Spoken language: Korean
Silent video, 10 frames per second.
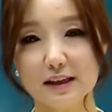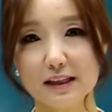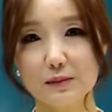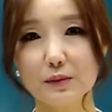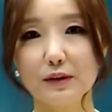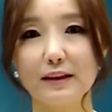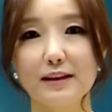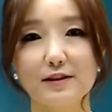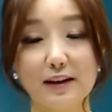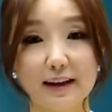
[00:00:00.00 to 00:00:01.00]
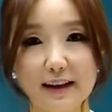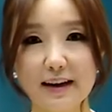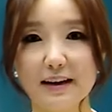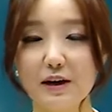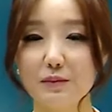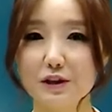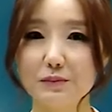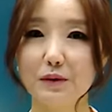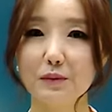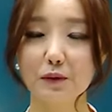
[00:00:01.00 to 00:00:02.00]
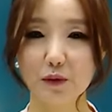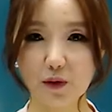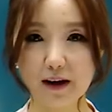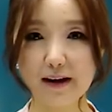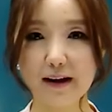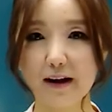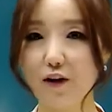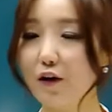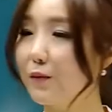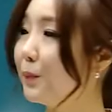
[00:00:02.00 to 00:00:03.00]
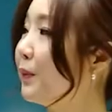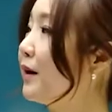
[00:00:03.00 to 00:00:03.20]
그 부분에 대해서 간단하게 한번 짚어보도록 할까요?